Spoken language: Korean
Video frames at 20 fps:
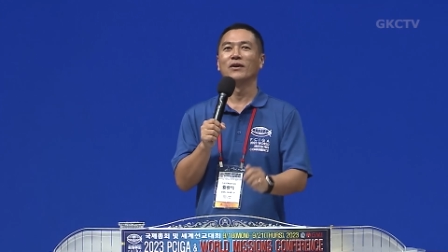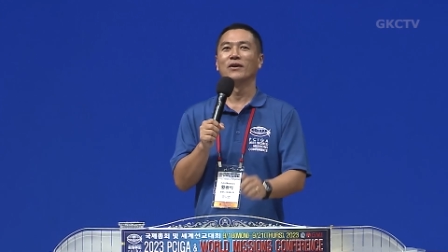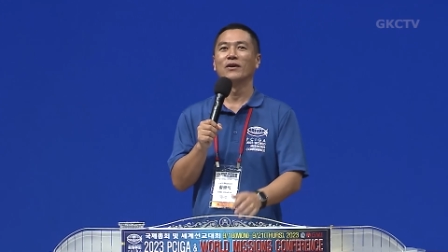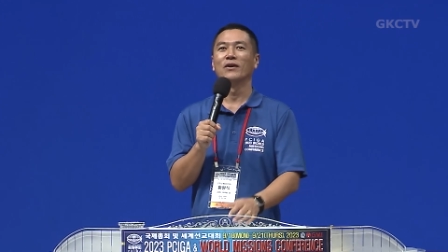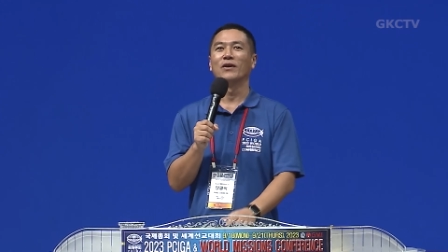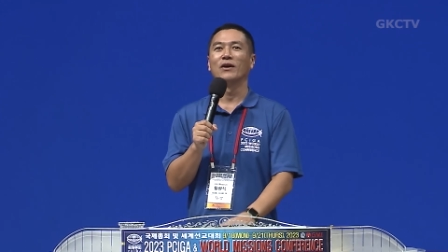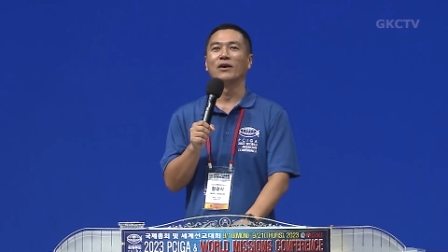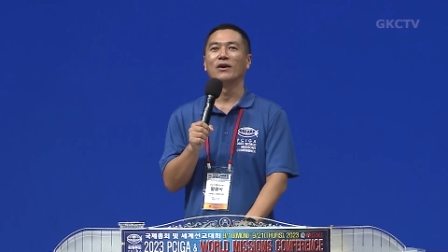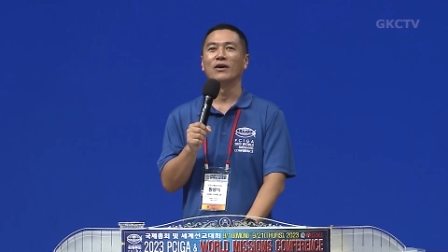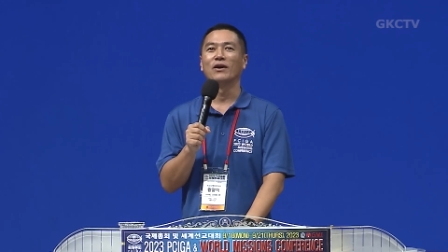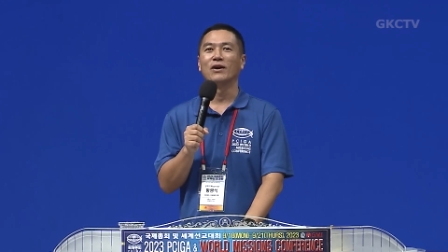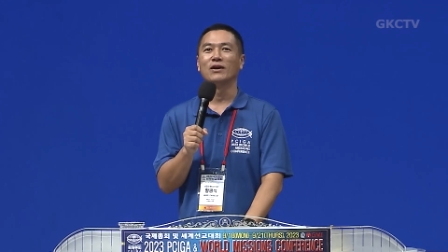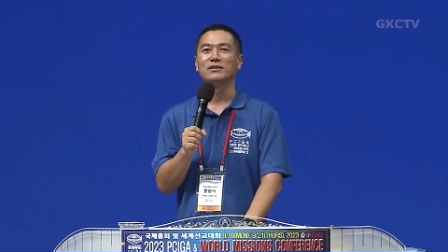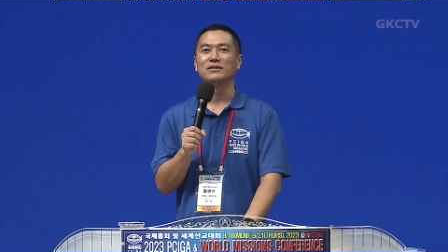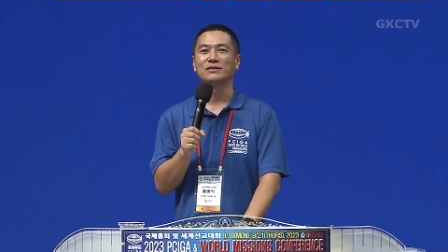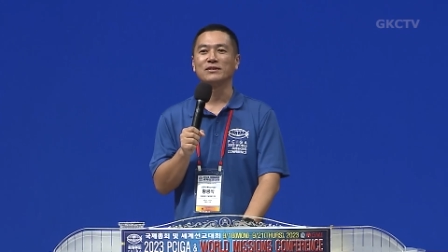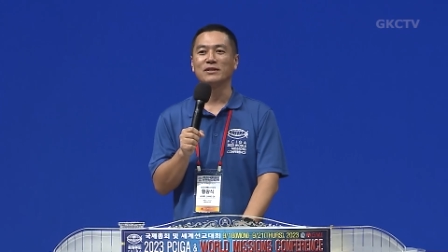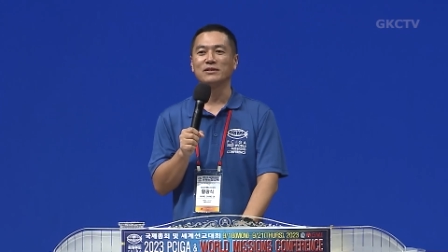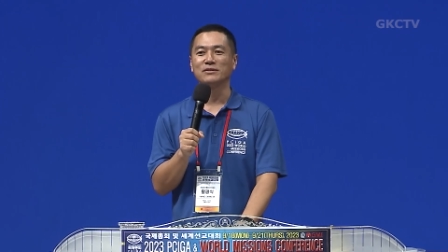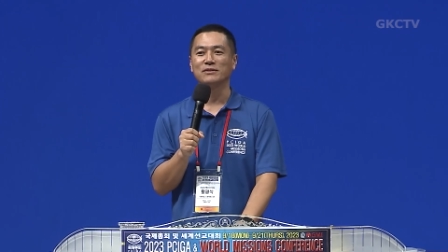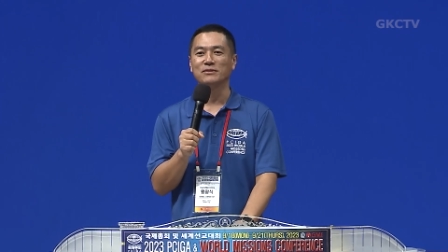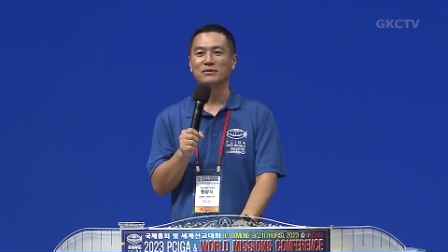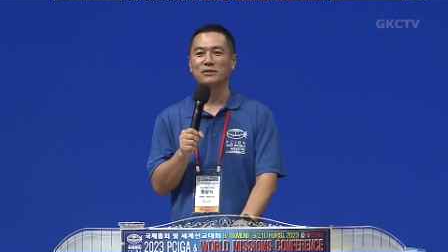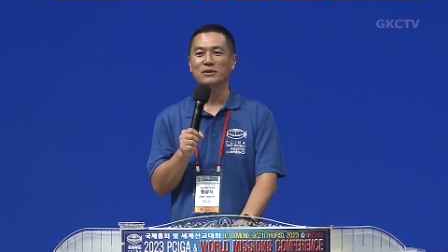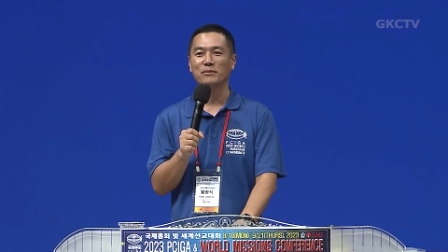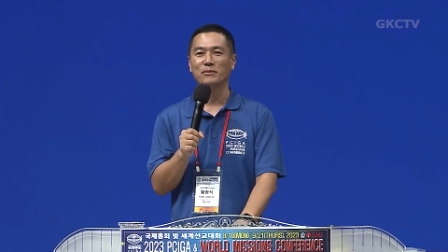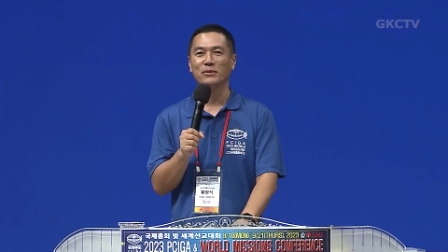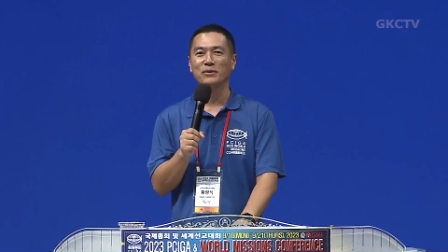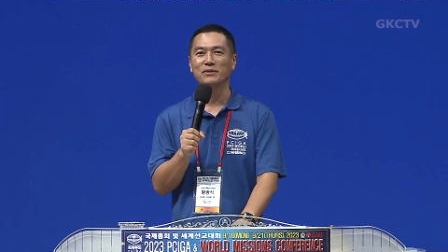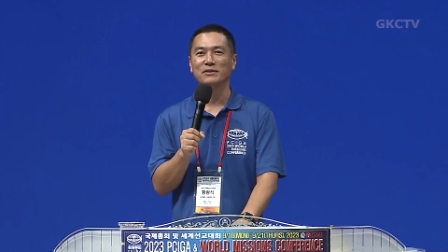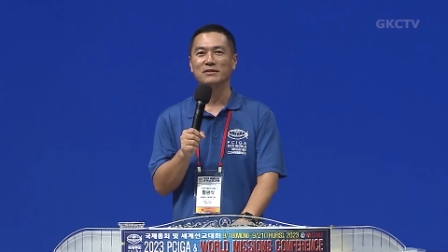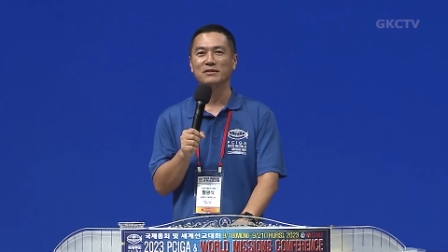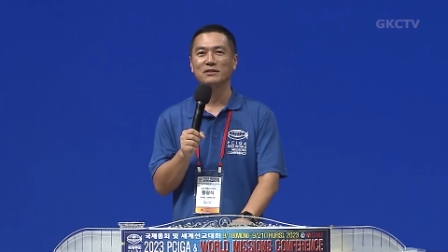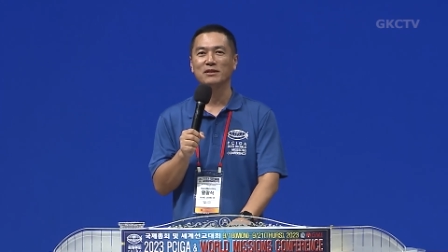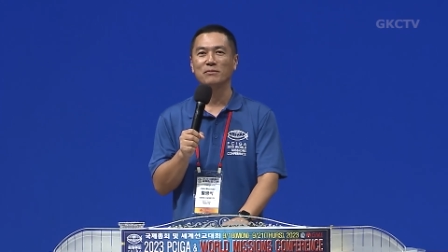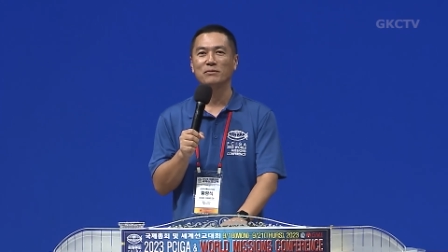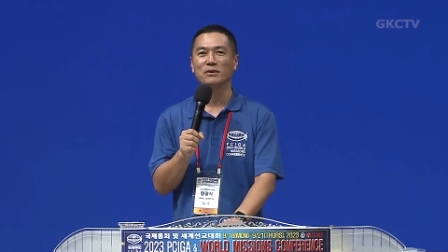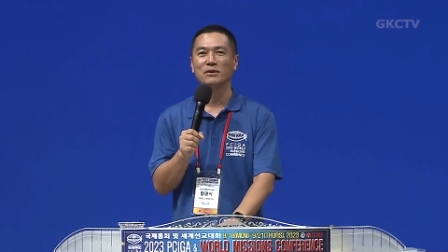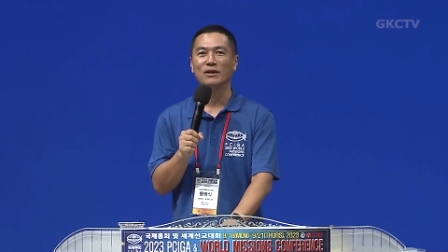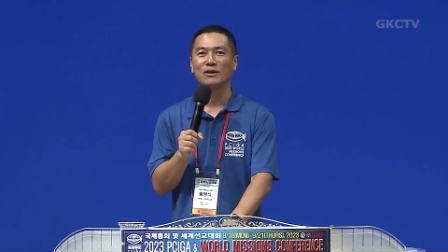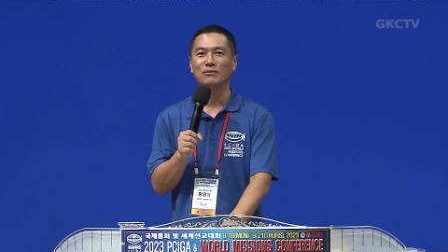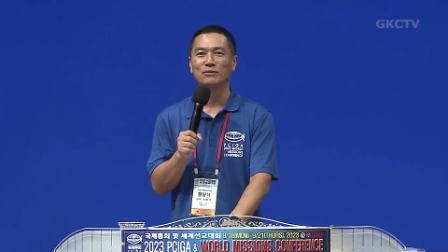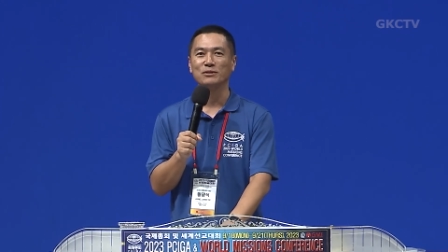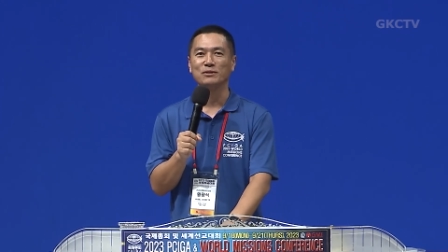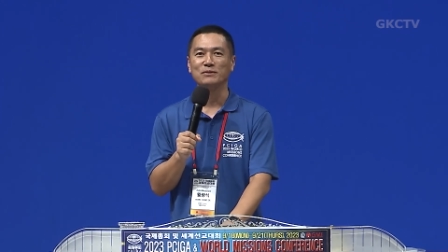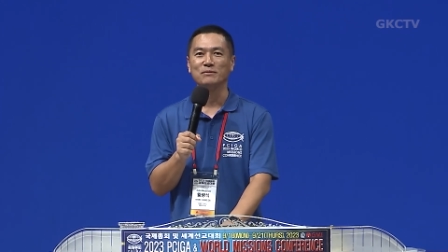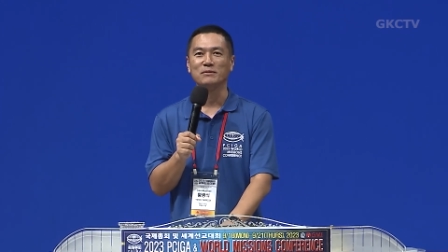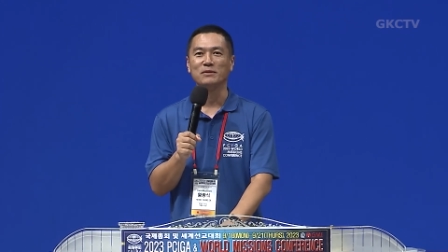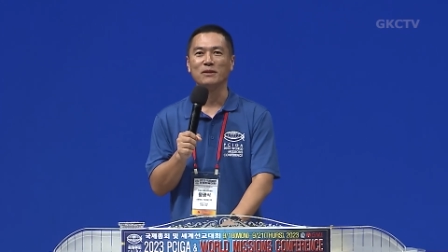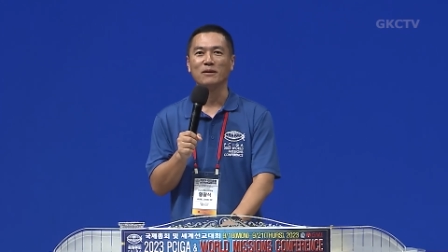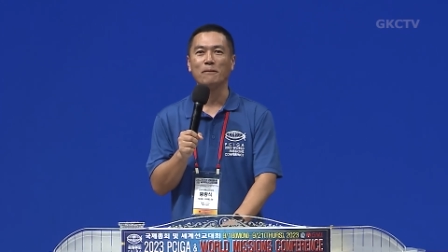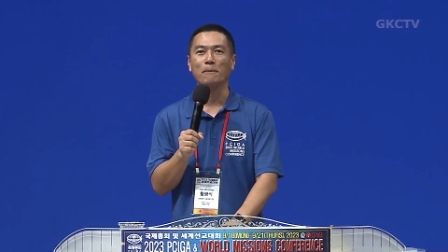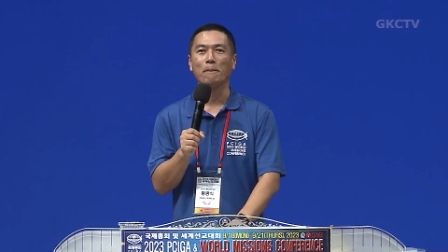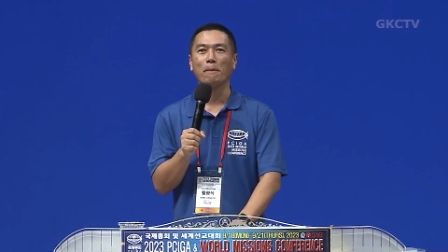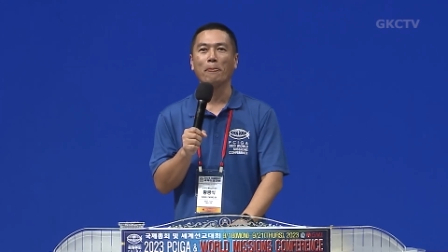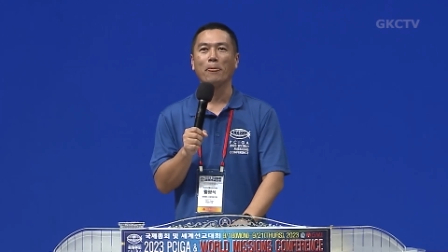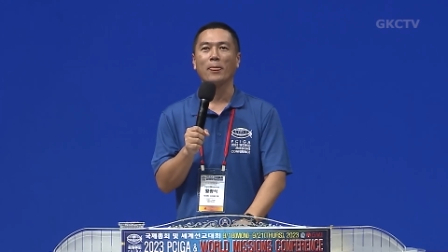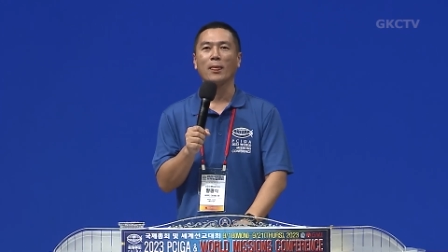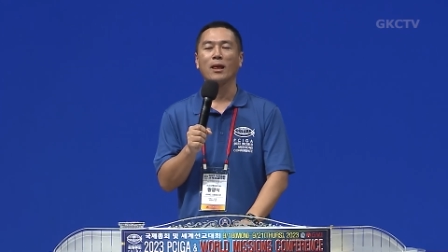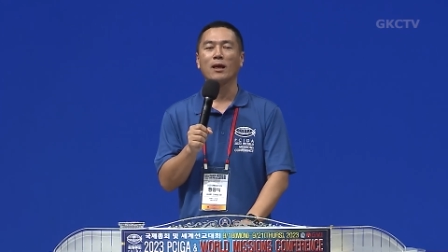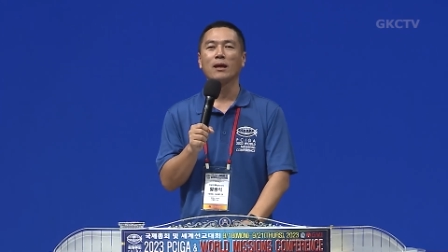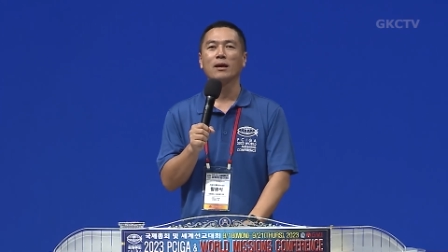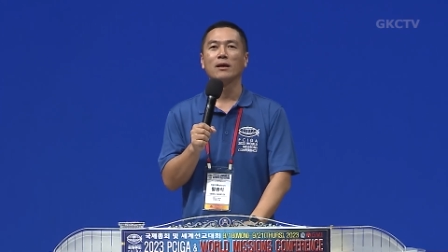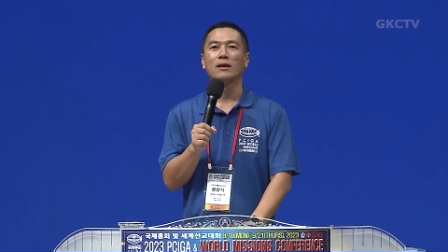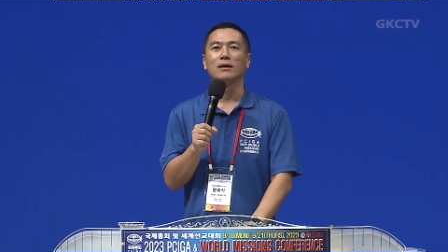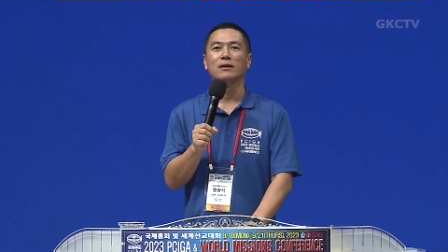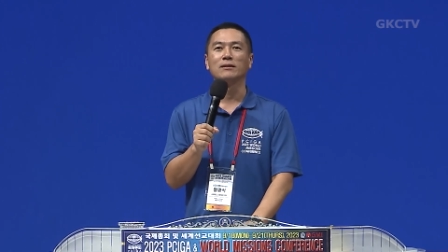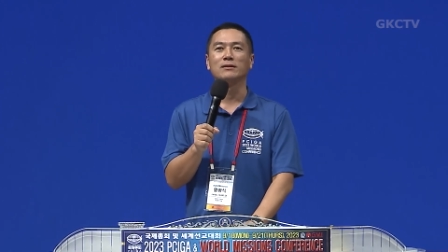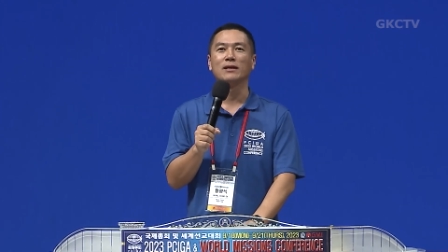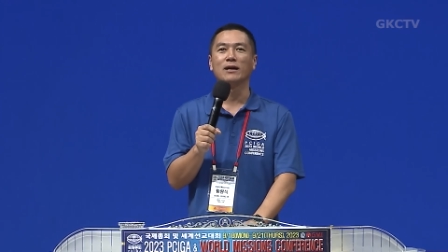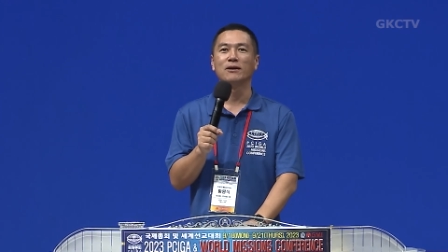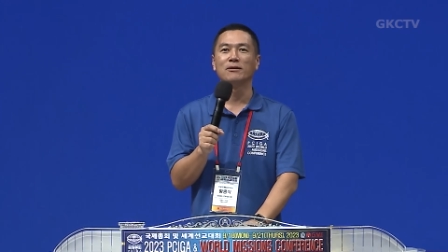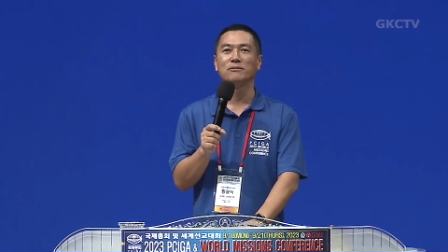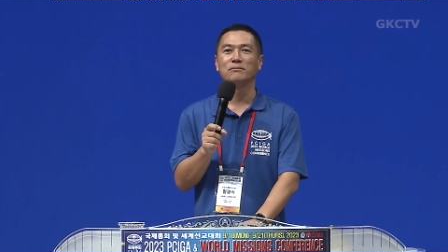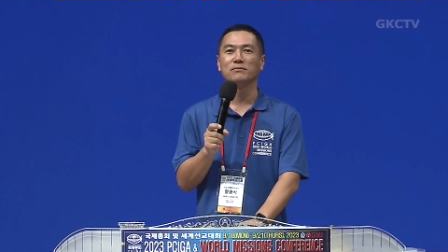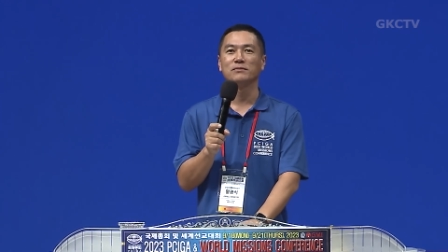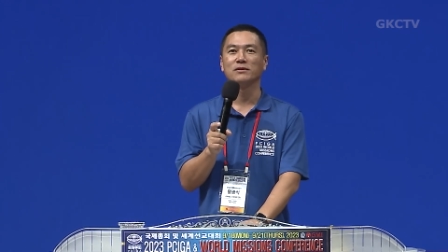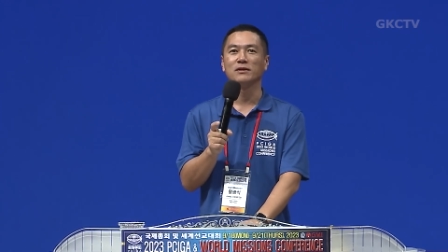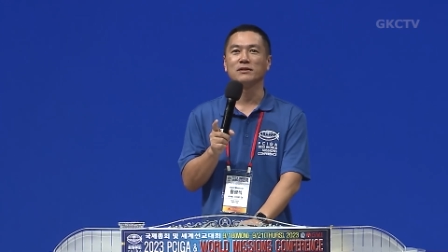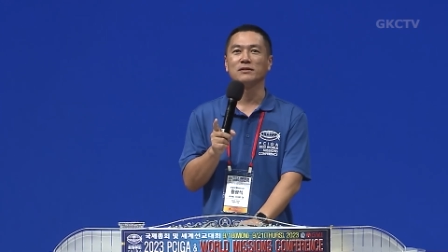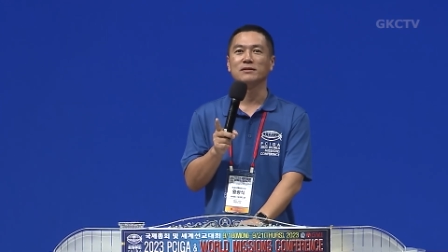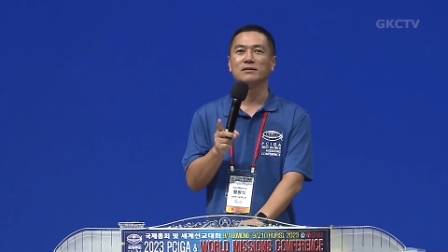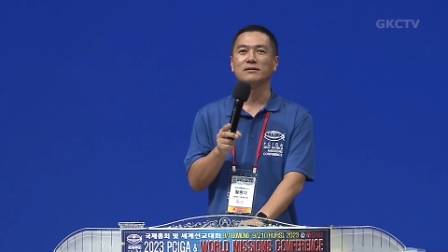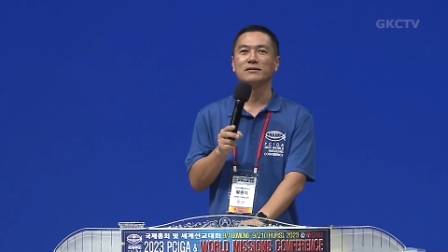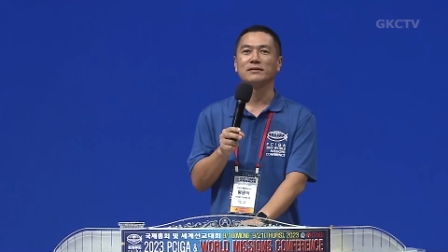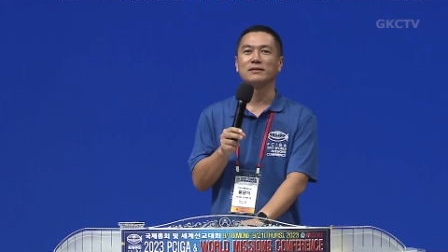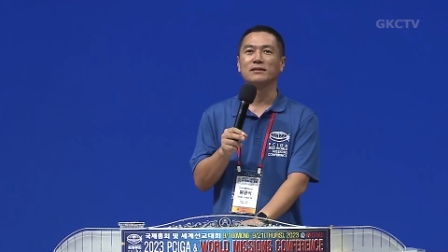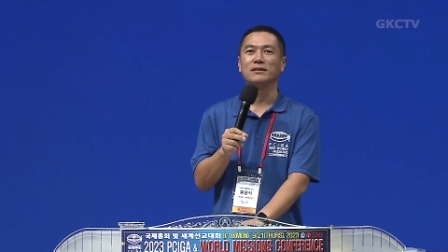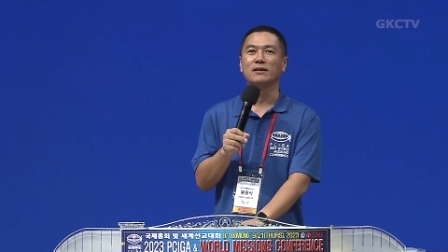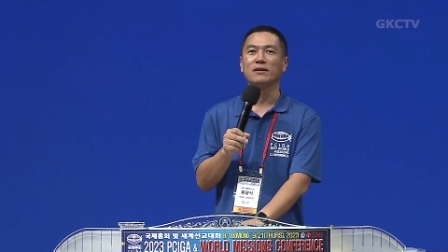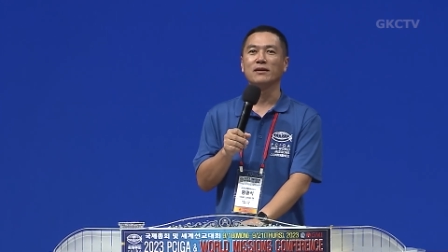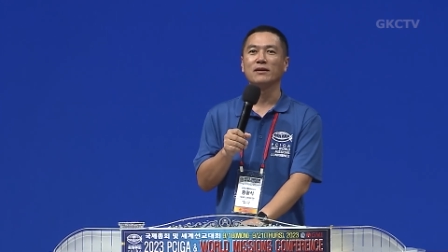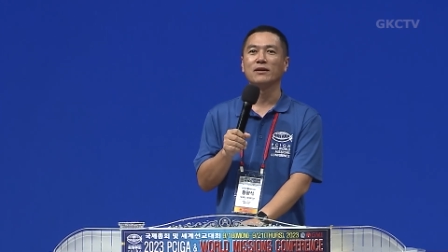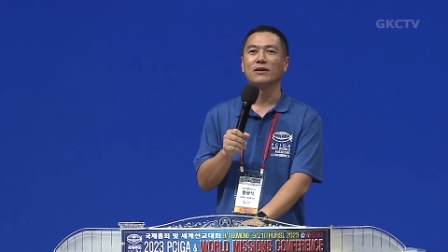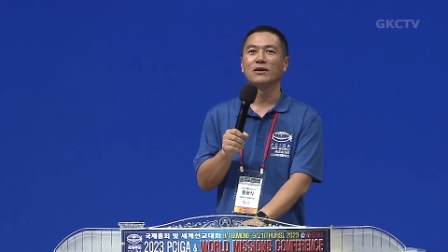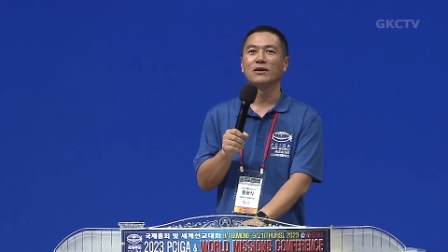어, 아직까지는 체벌, 체벌을 하고 있습니다. 예, 다음 사진. 예.